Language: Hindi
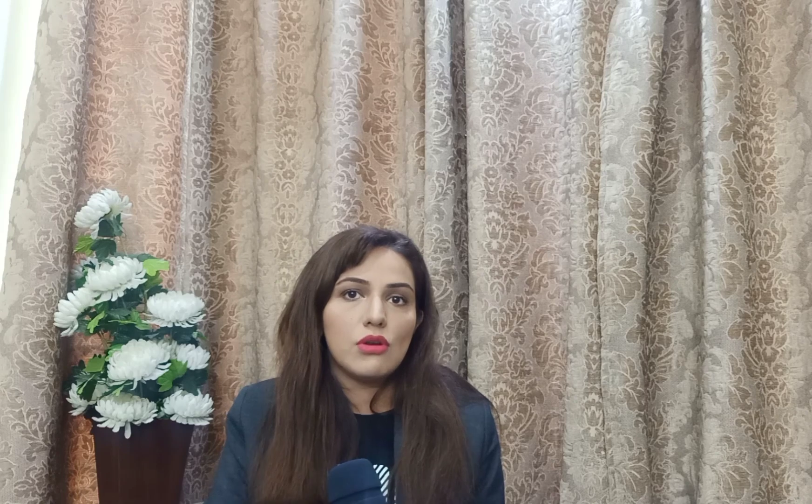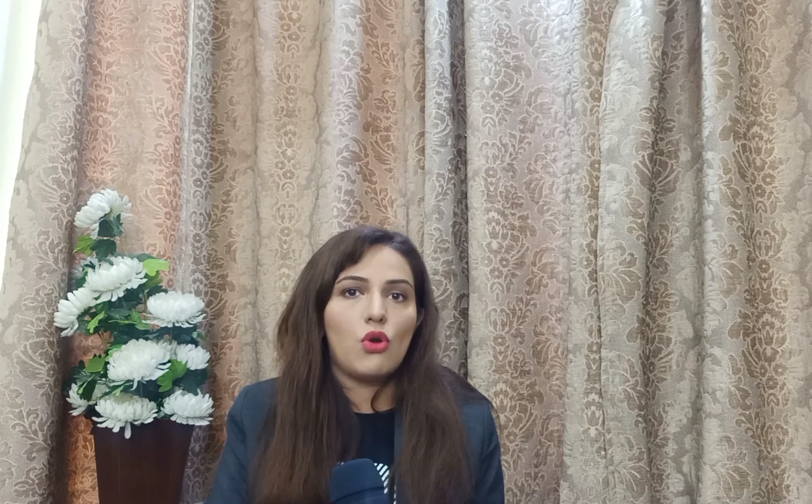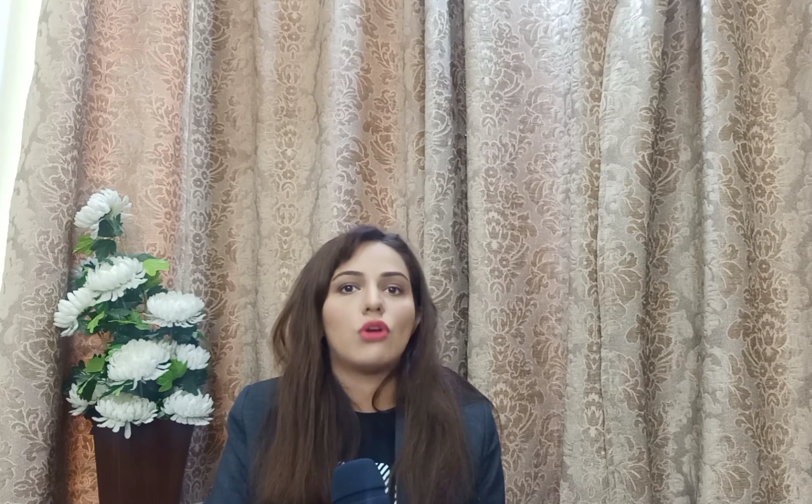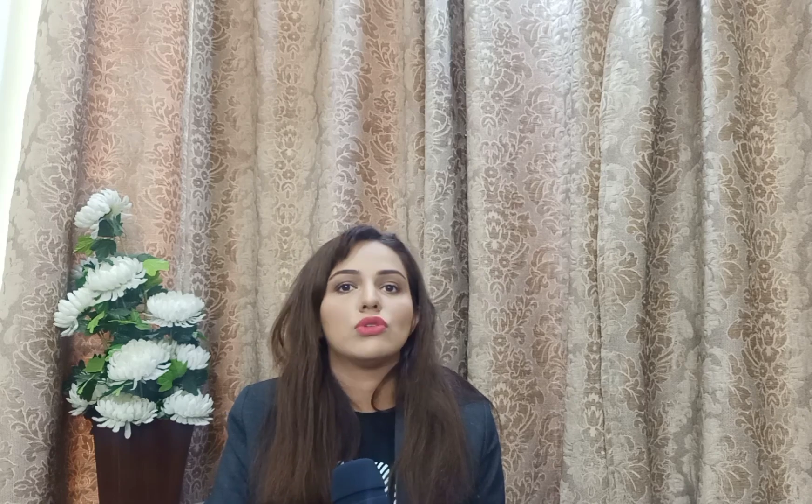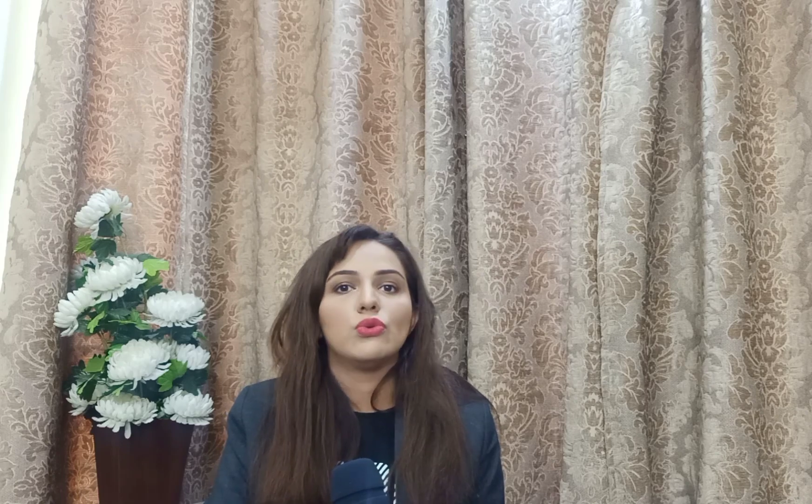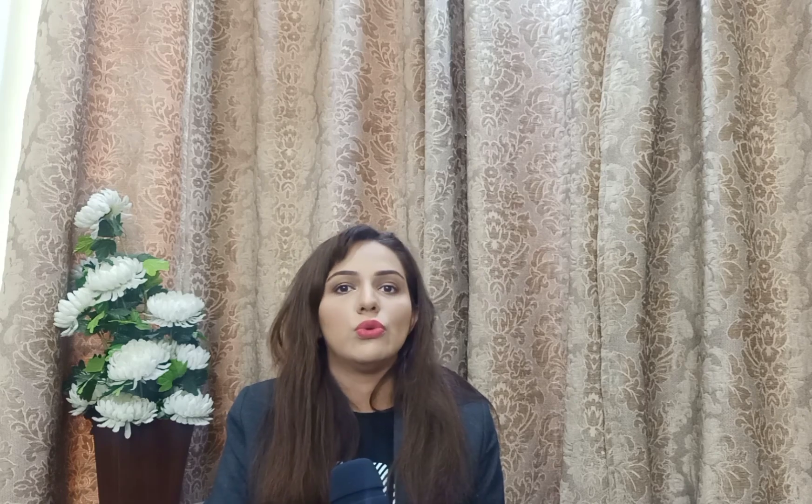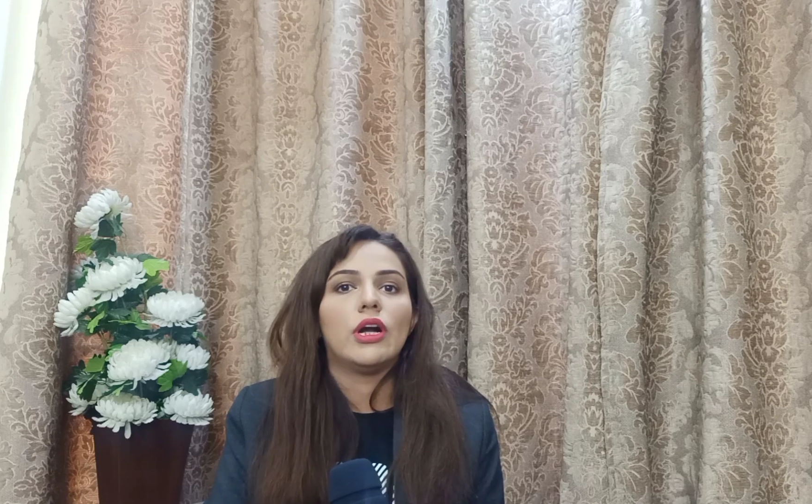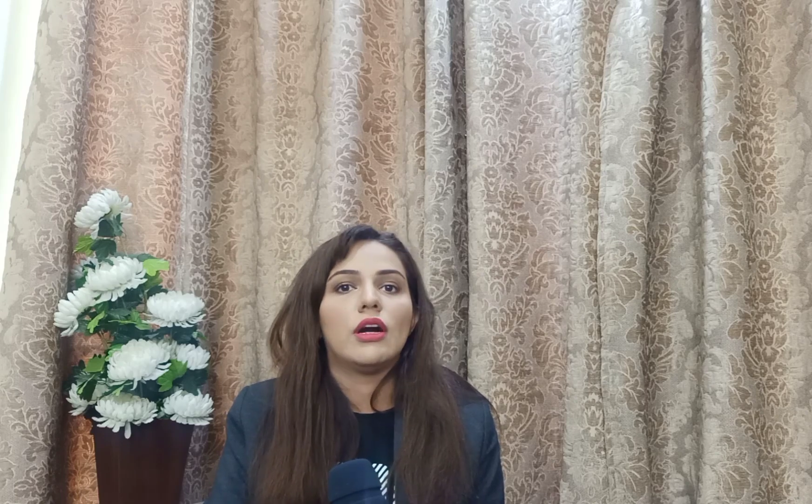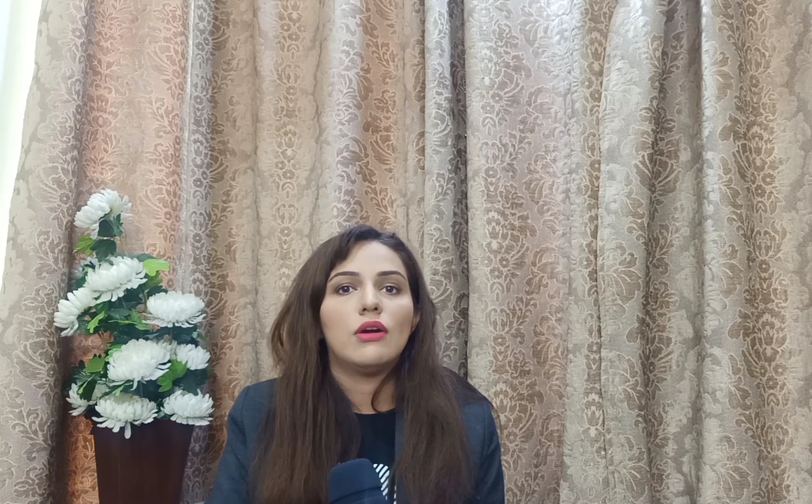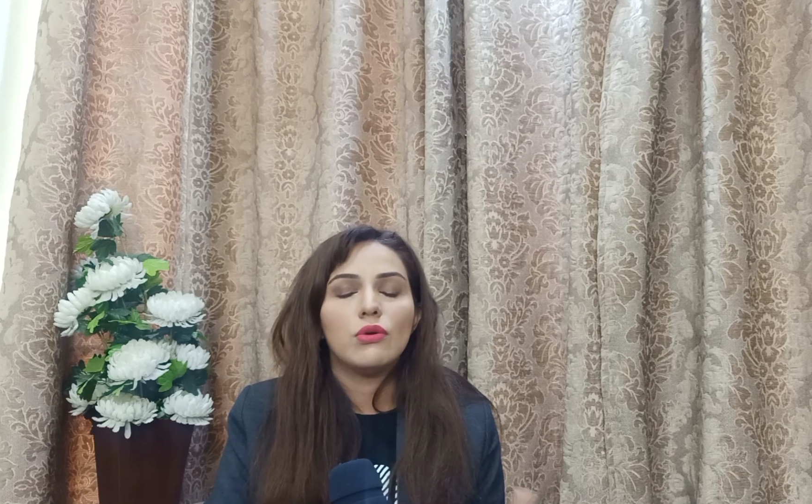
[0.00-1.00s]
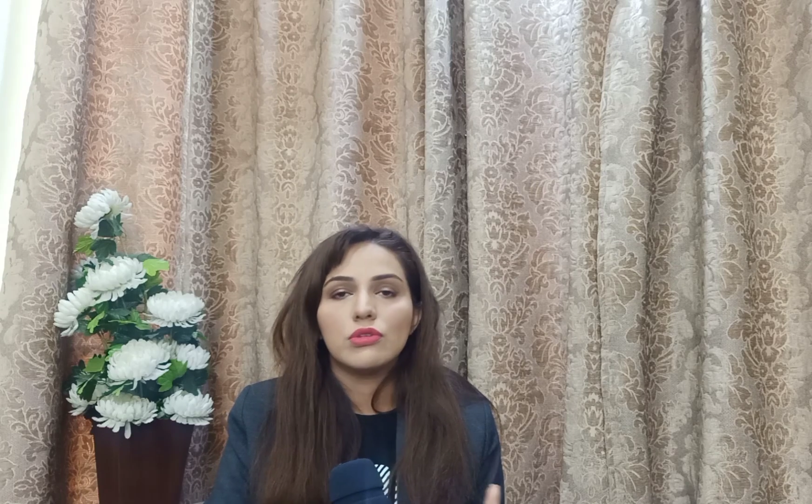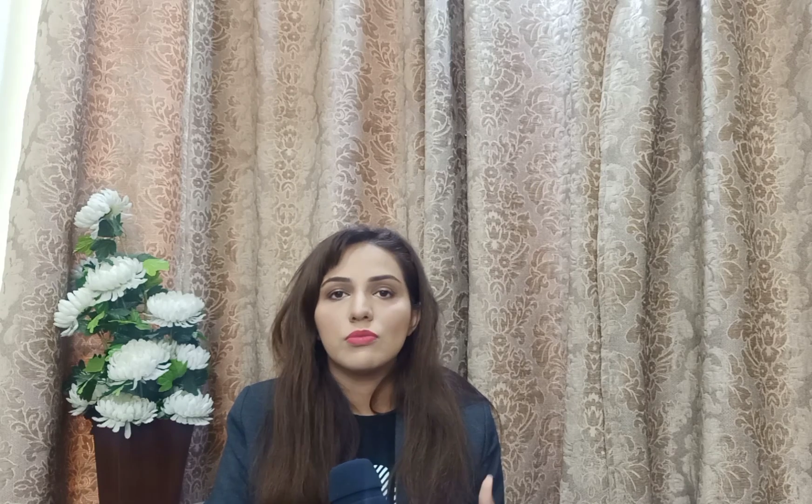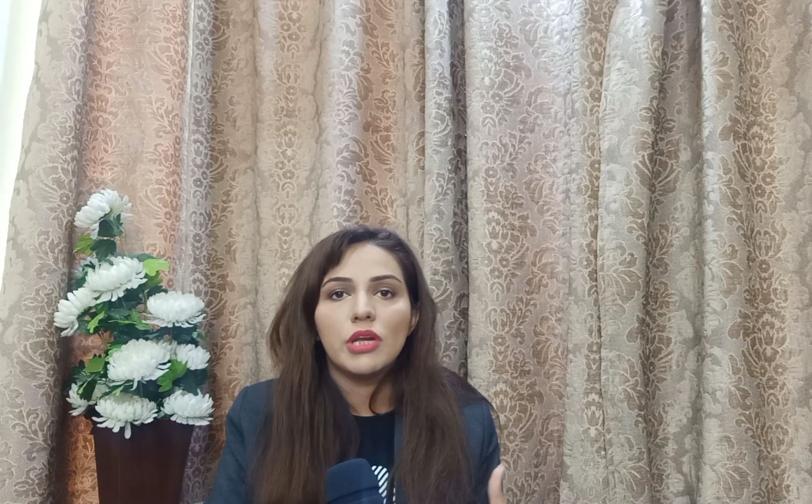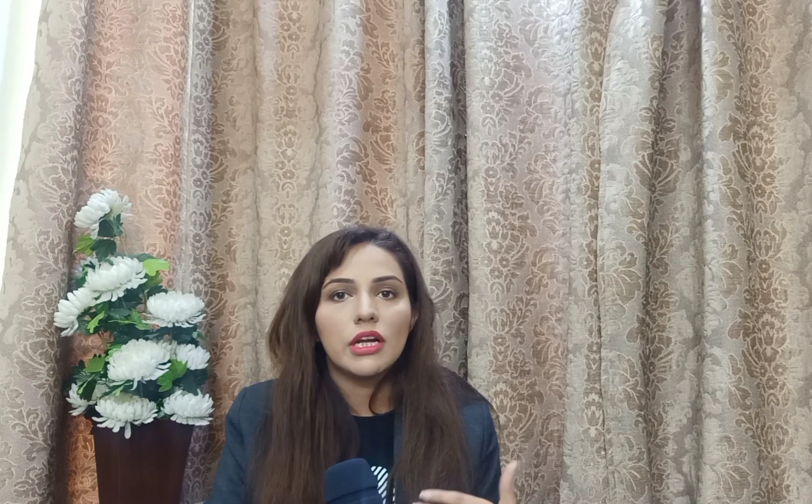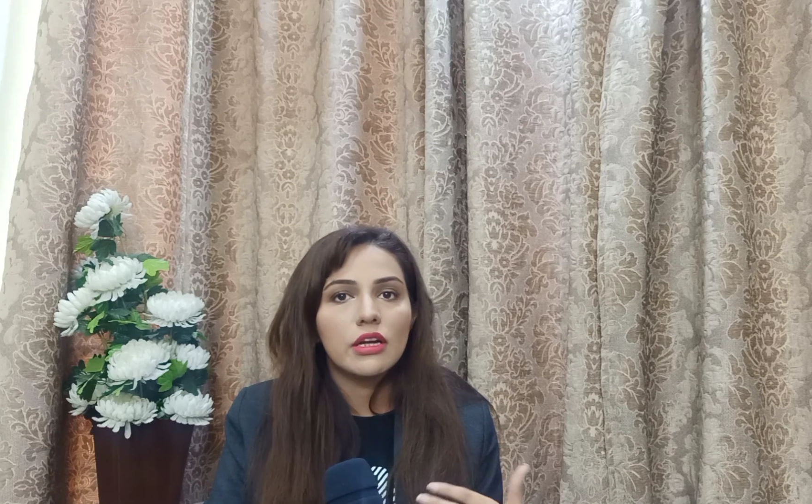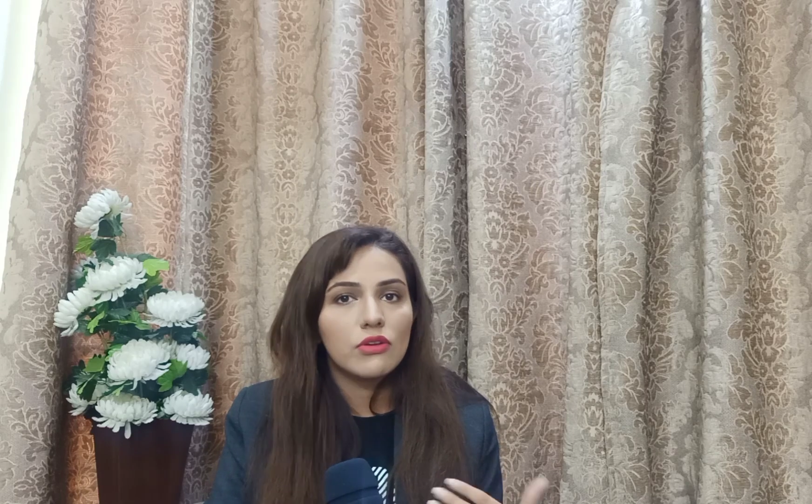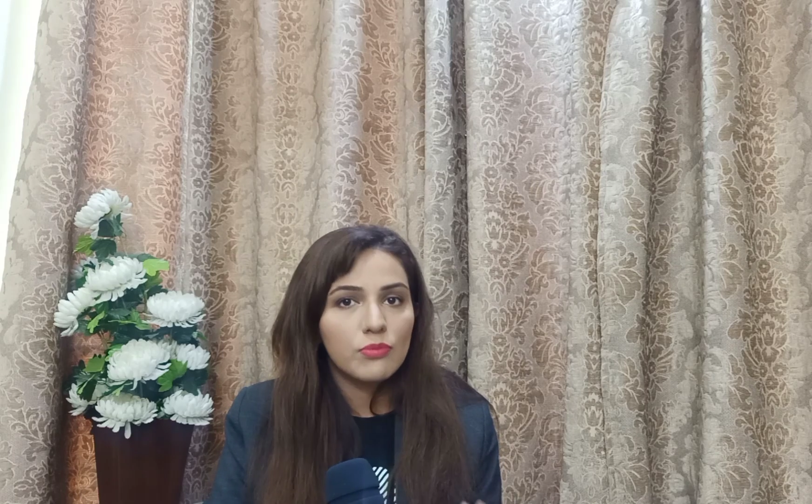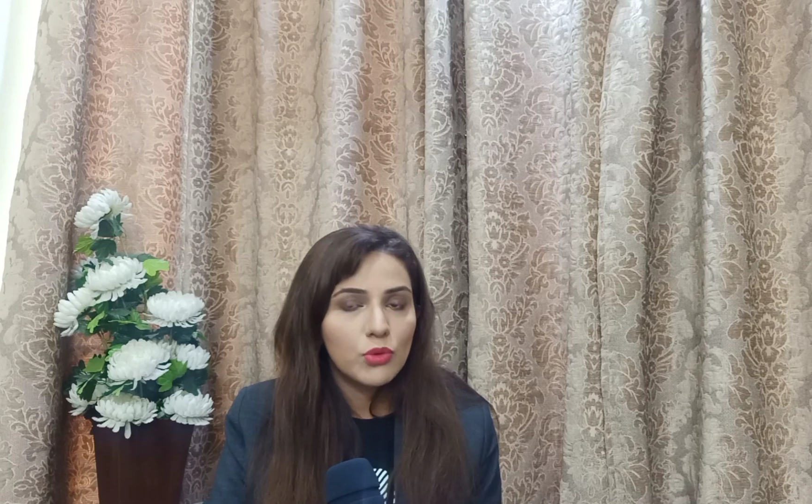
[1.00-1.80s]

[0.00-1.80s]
लॉक्ड होगा और उसमें अगर